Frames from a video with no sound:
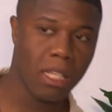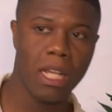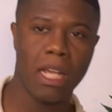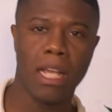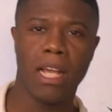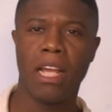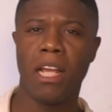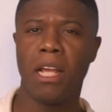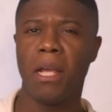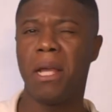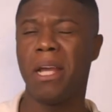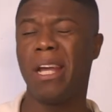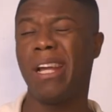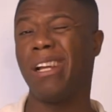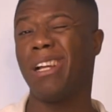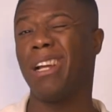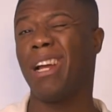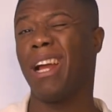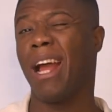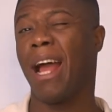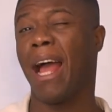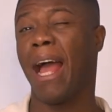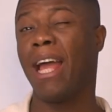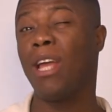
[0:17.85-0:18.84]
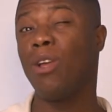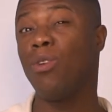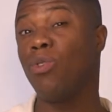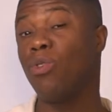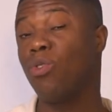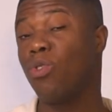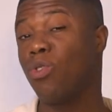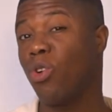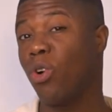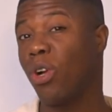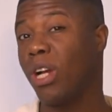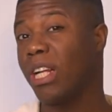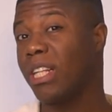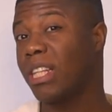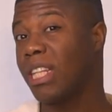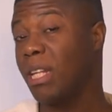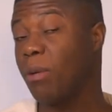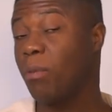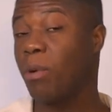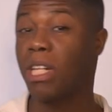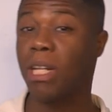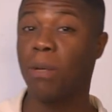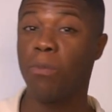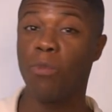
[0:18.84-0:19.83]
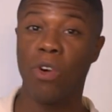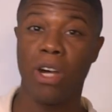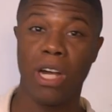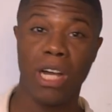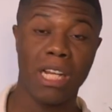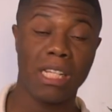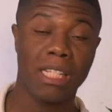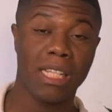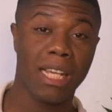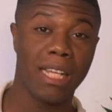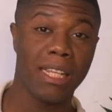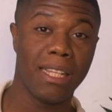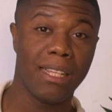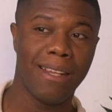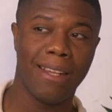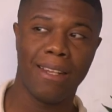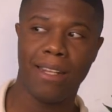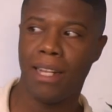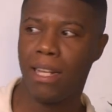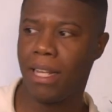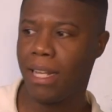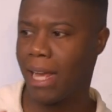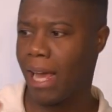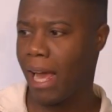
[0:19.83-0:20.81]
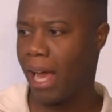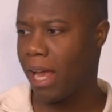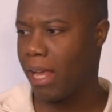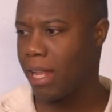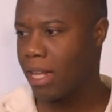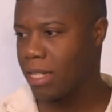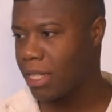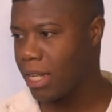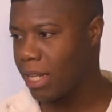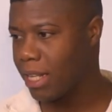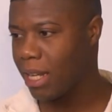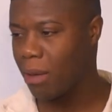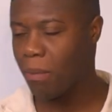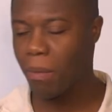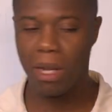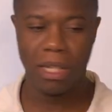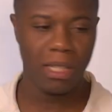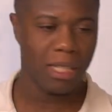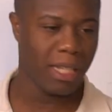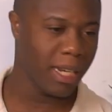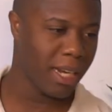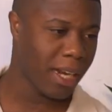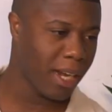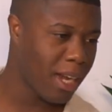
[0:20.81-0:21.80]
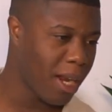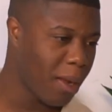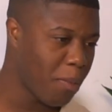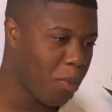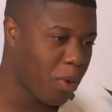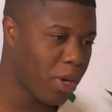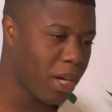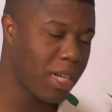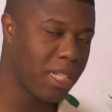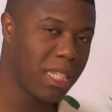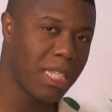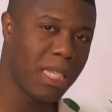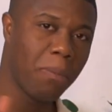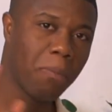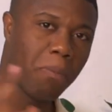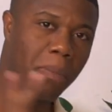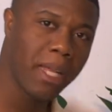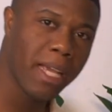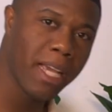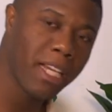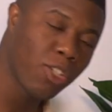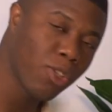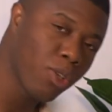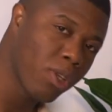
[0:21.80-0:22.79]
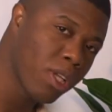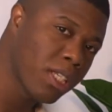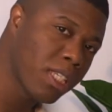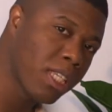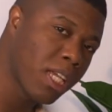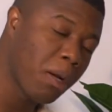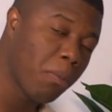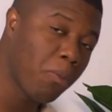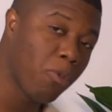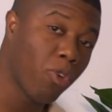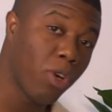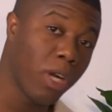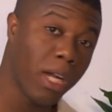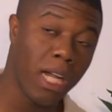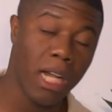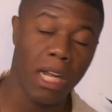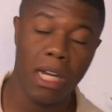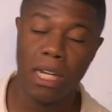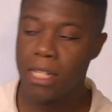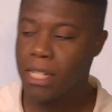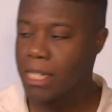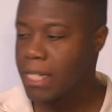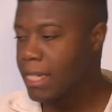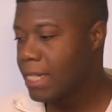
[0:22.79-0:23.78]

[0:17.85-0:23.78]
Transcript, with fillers: Eh, hay un colectivo de mujeres que entienden que a ellas hay que mantenerla por el simple hecho de ser mujer